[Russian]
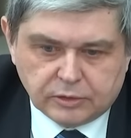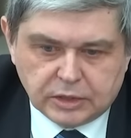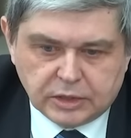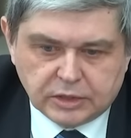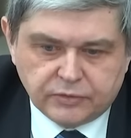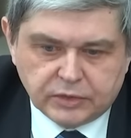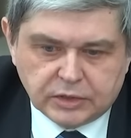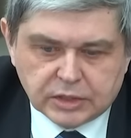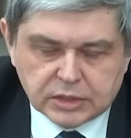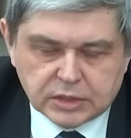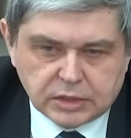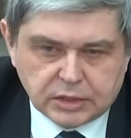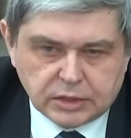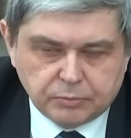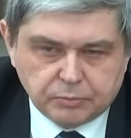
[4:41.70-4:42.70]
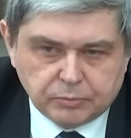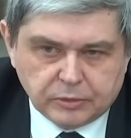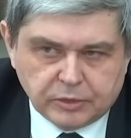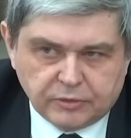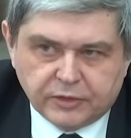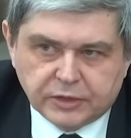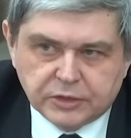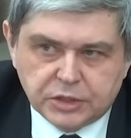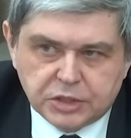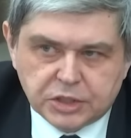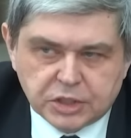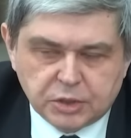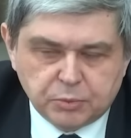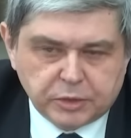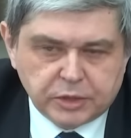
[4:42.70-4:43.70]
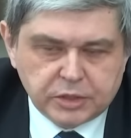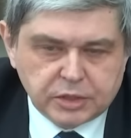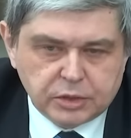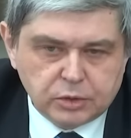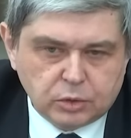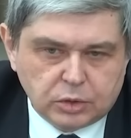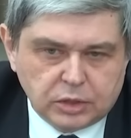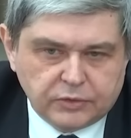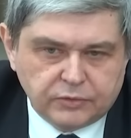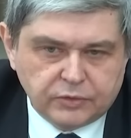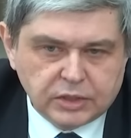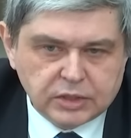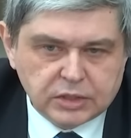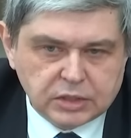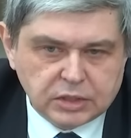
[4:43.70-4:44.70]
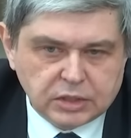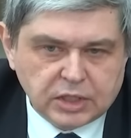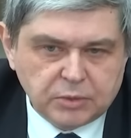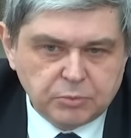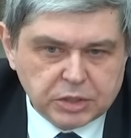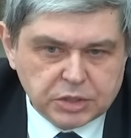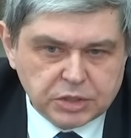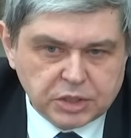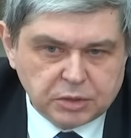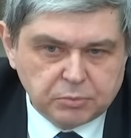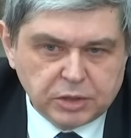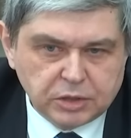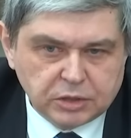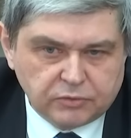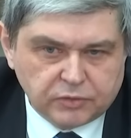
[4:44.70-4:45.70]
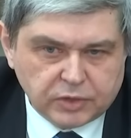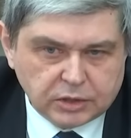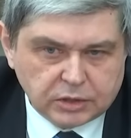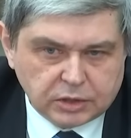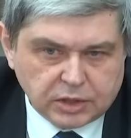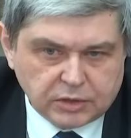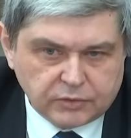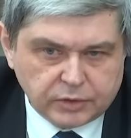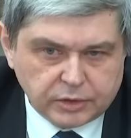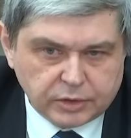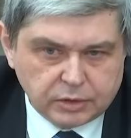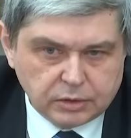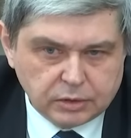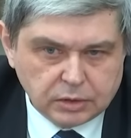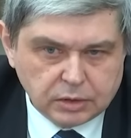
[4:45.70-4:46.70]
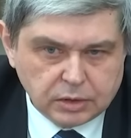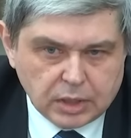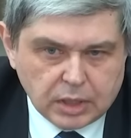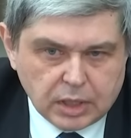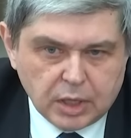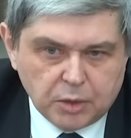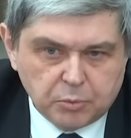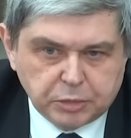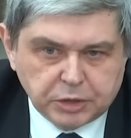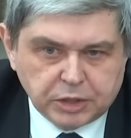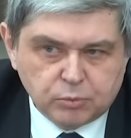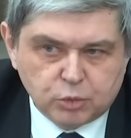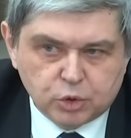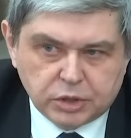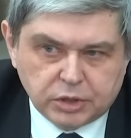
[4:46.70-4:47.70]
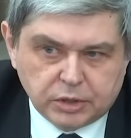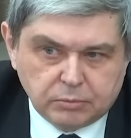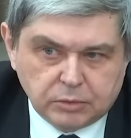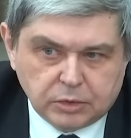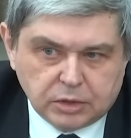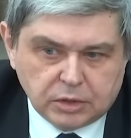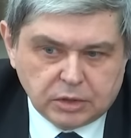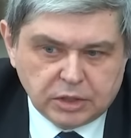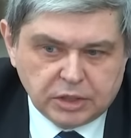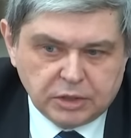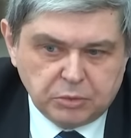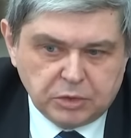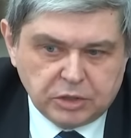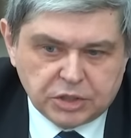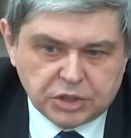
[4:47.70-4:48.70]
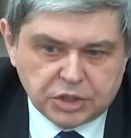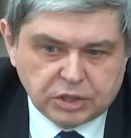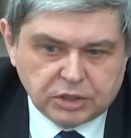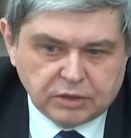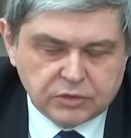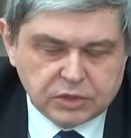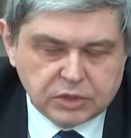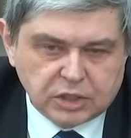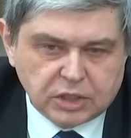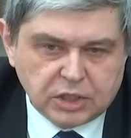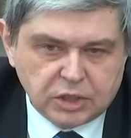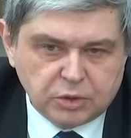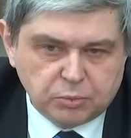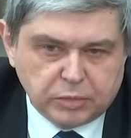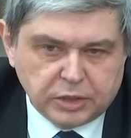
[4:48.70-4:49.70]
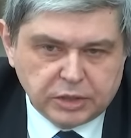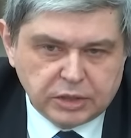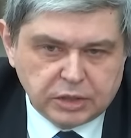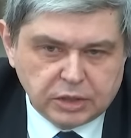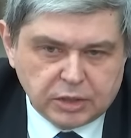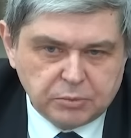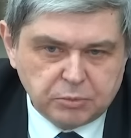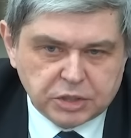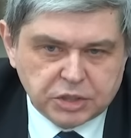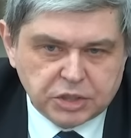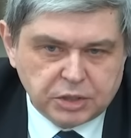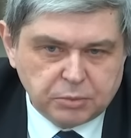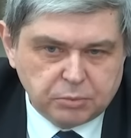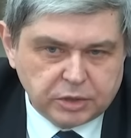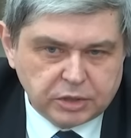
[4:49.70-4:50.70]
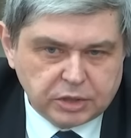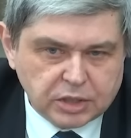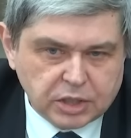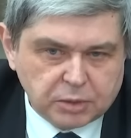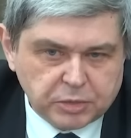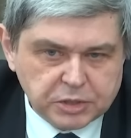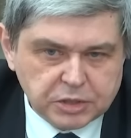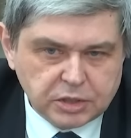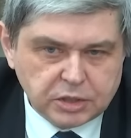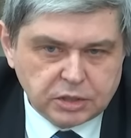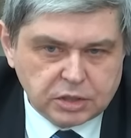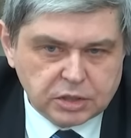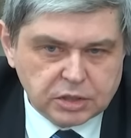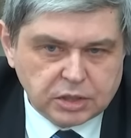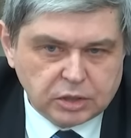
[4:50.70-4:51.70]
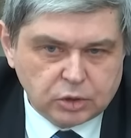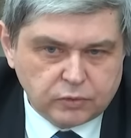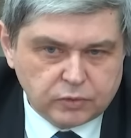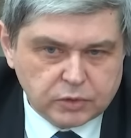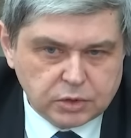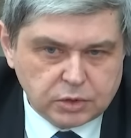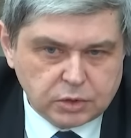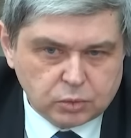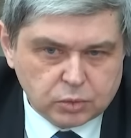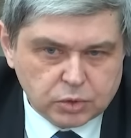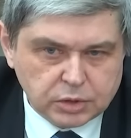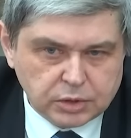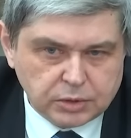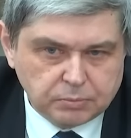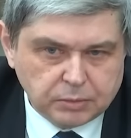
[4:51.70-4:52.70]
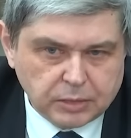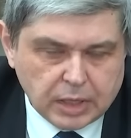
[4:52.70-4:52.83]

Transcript: Ликвидация, фактически произойдет ликвидация коммерческих банков как таковых. Потому что, имея счета в Центральном банке, коммерческие банки как посредники становятся не нужны.